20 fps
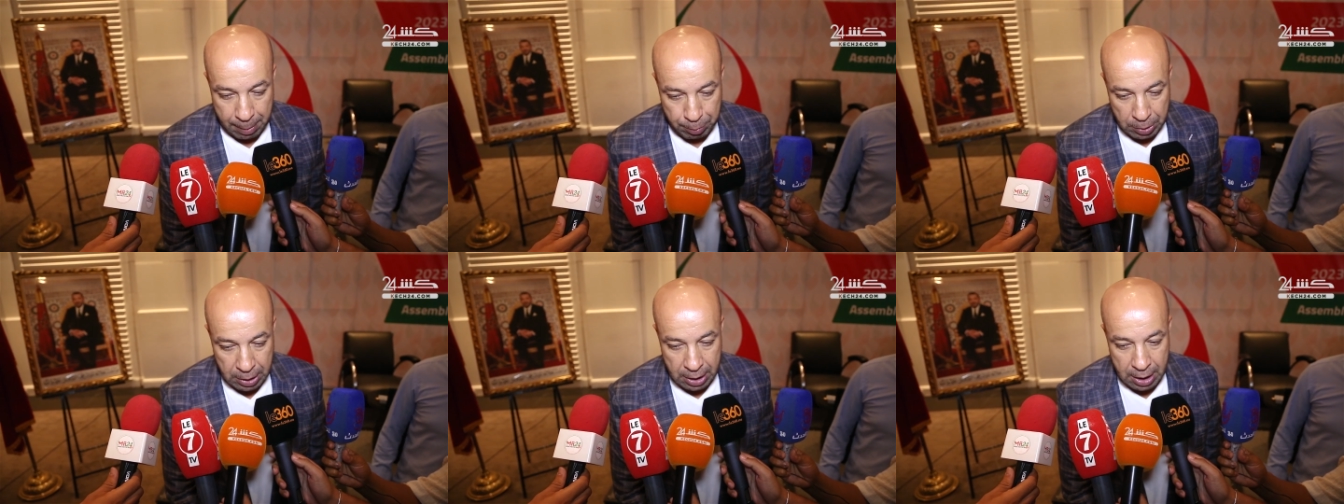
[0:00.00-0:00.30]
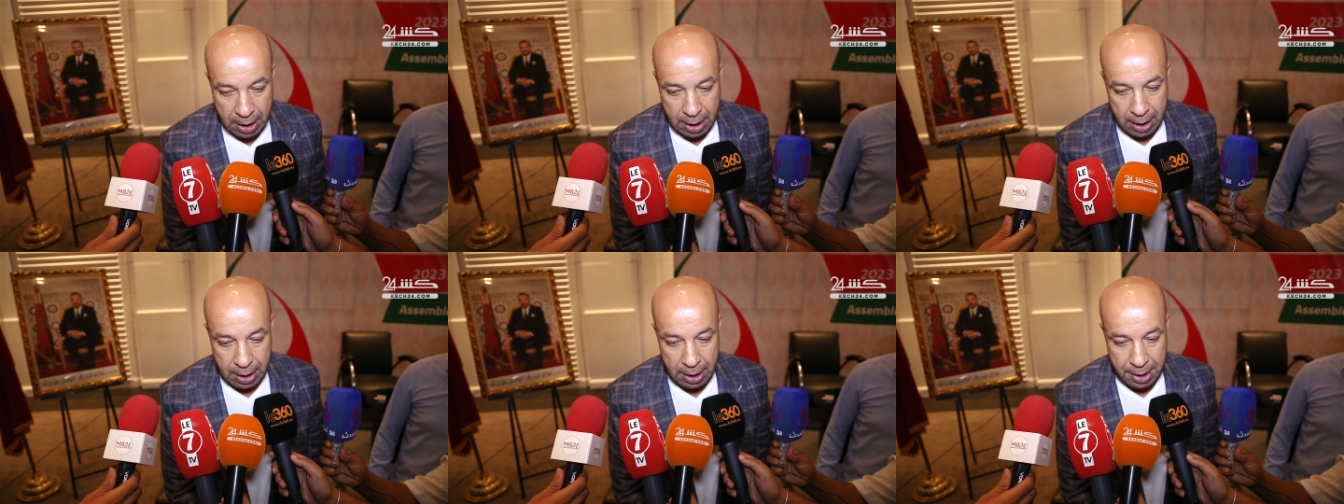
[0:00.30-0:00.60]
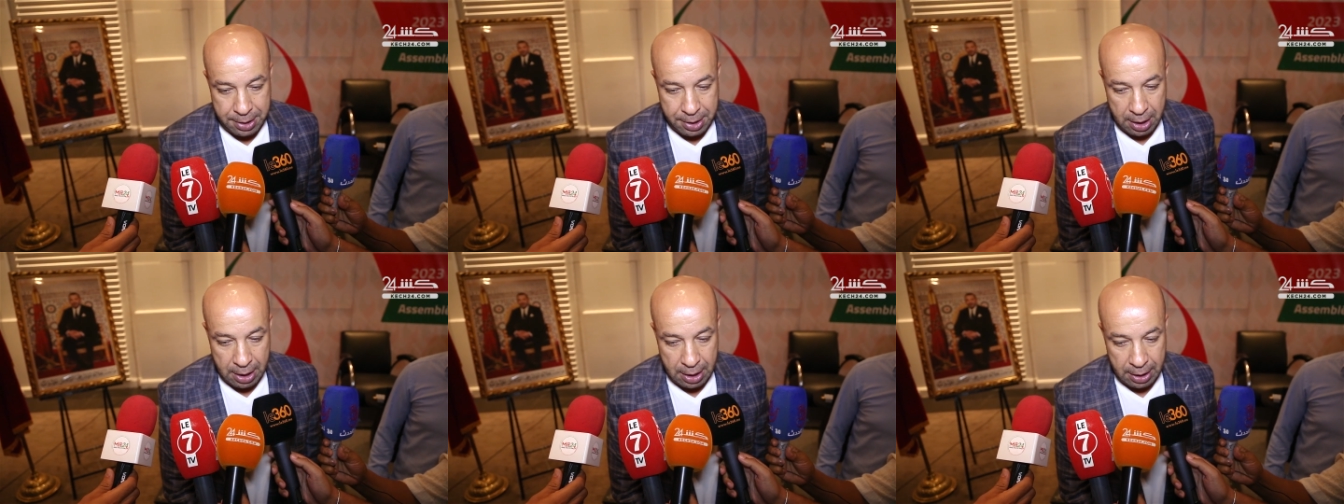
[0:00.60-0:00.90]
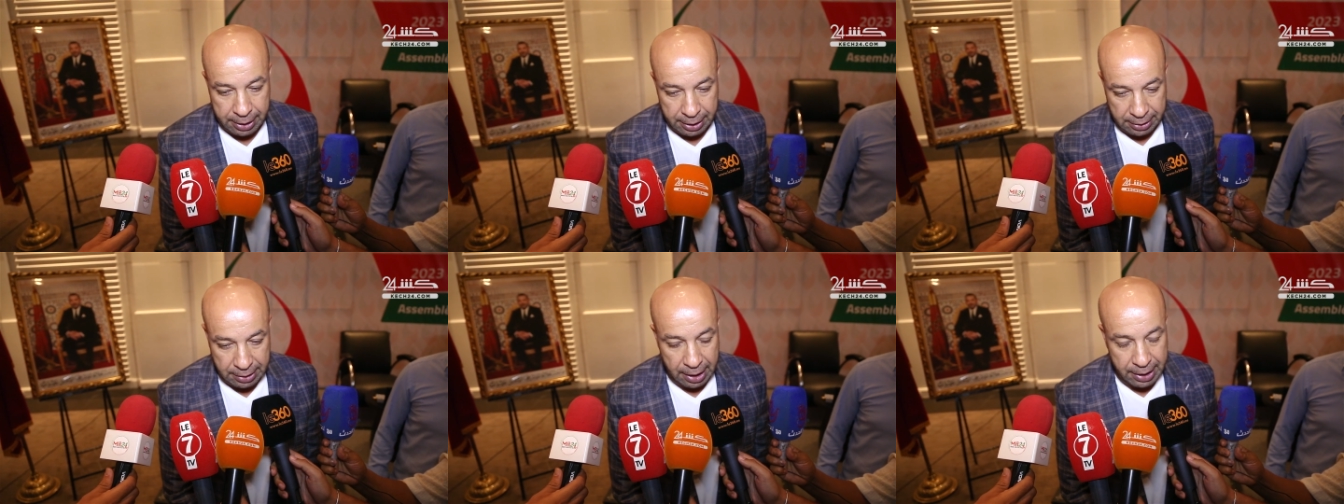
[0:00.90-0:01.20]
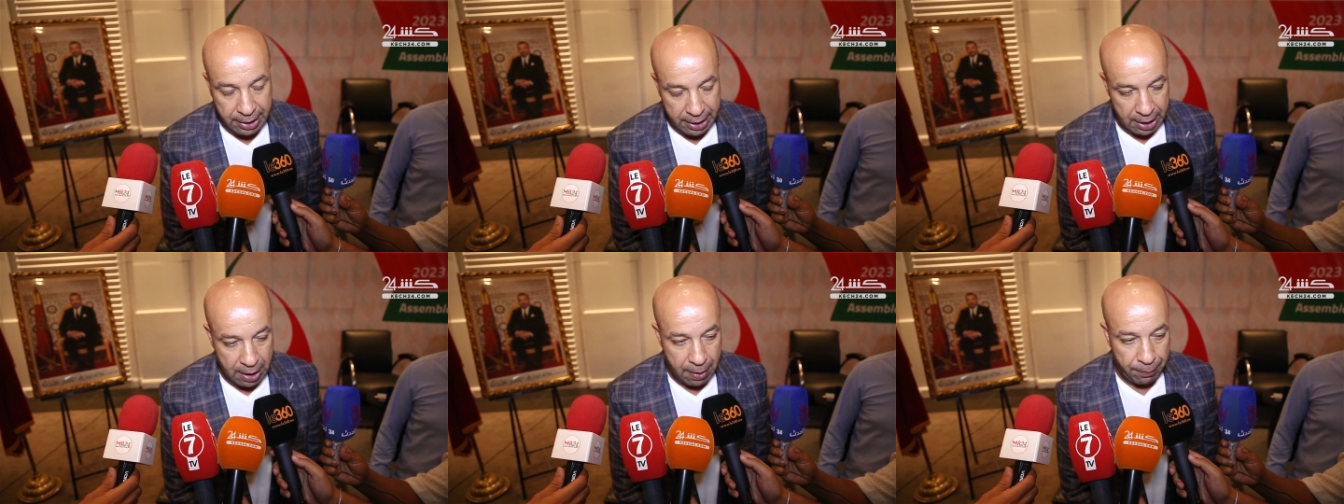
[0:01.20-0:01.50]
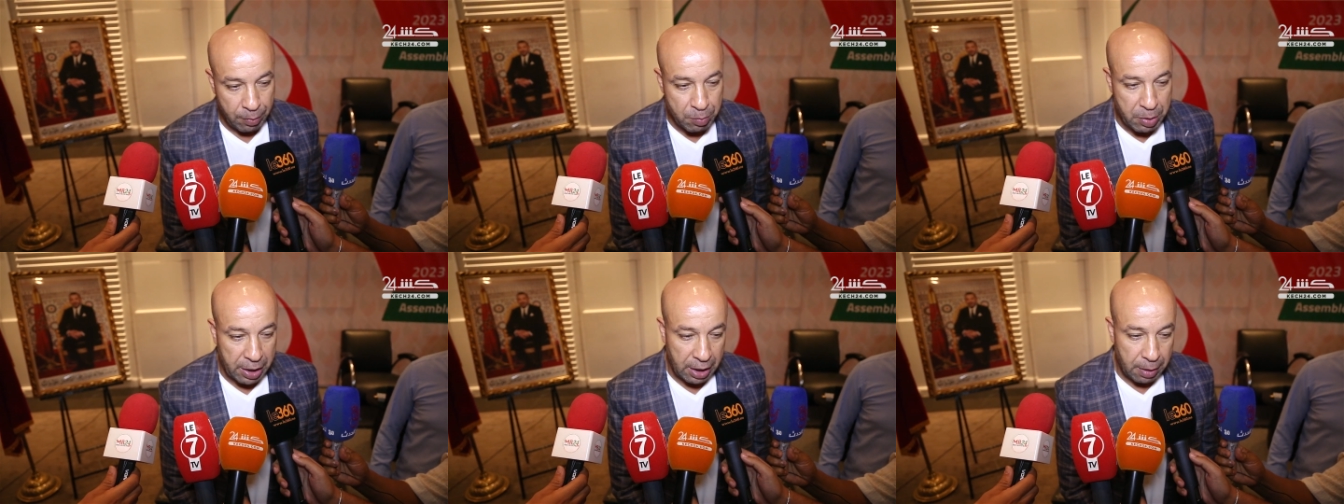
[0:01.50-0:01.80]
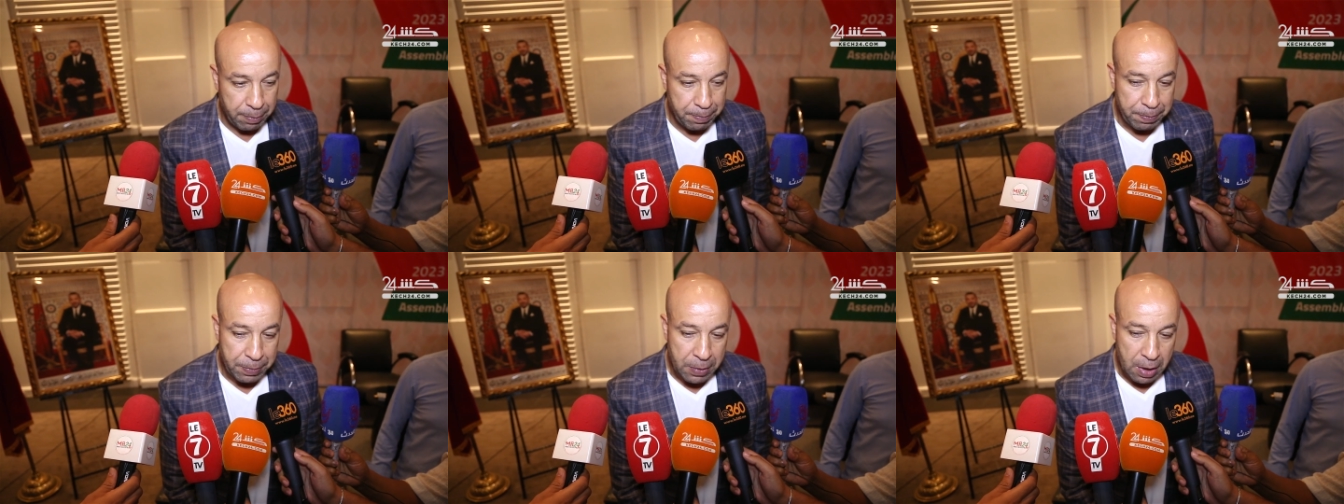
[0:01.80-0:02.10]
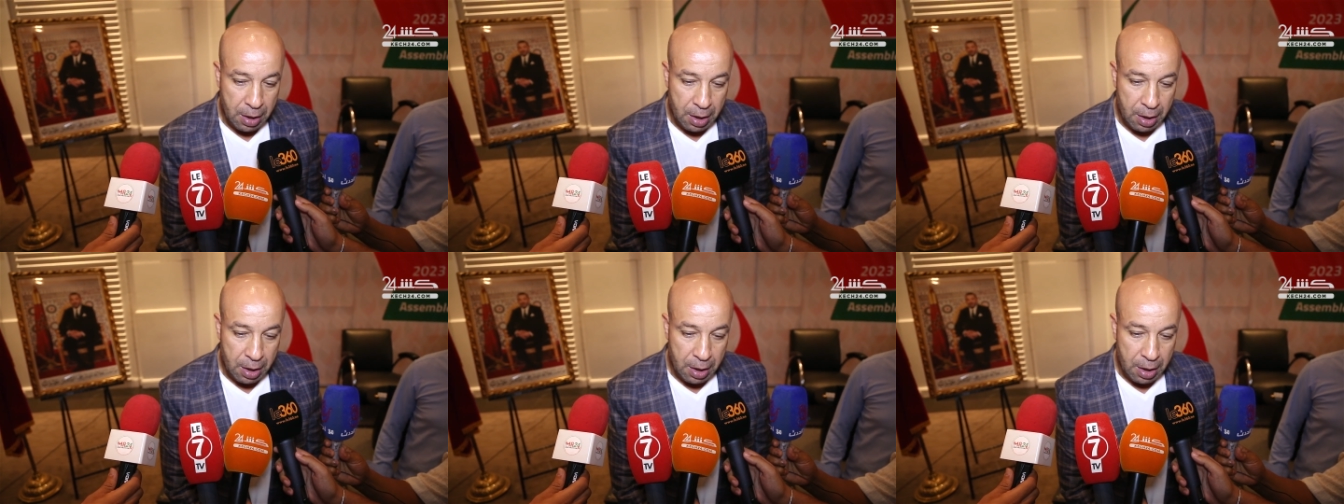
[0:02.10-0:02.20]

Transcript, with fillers: الحمد لله ان قطاع الاعلام في المغرب